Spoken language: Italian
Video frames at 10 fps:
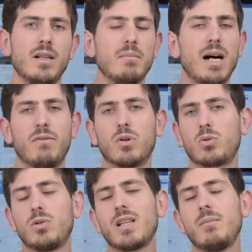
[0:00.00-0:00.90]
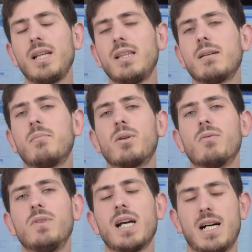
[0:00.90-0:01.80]
ma fortunatamente per
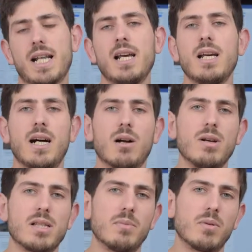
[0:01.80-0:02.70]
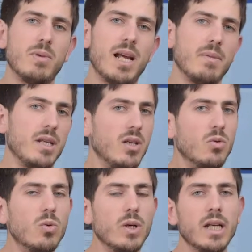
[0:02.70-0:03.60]
ovviare a questi problemi di
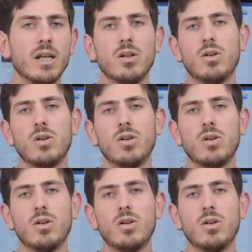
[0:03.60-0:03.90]
cui